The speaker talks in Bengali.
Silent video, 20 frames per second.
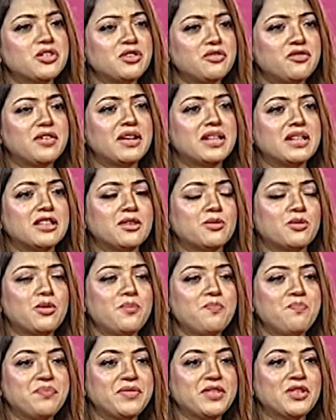আসলে ফেলে দিব
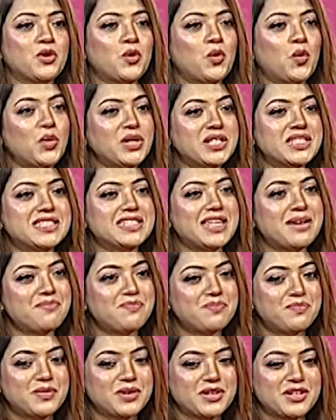তো ওই
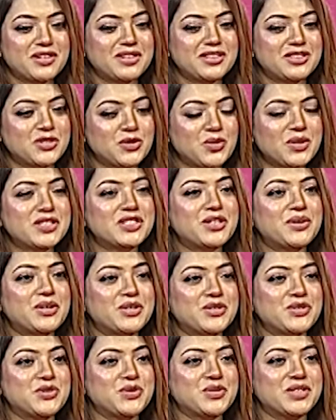টেম্পার চলে যাওয়া
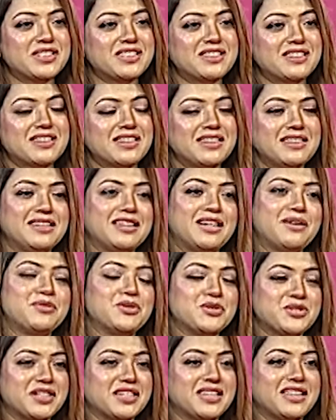জুতাটাকে নিয়ে আমি
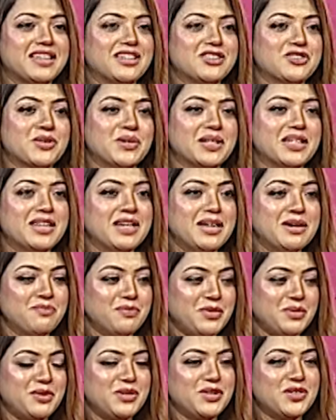ওটাকে আসলে
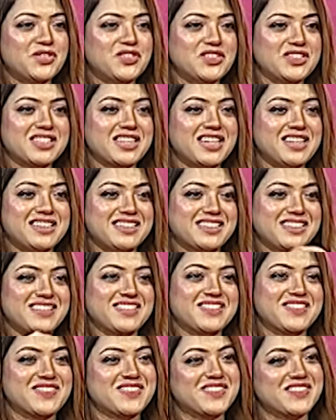বিভিন্ন ডিজাইন ডিজাইন
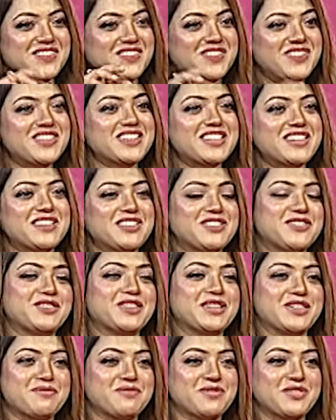করে ওটা
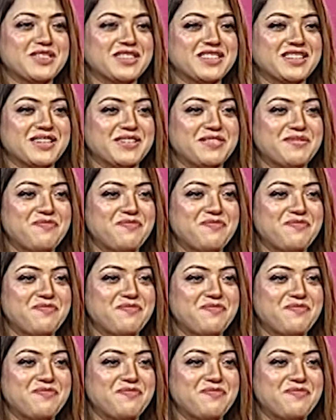জুতাটা পরেছিলাম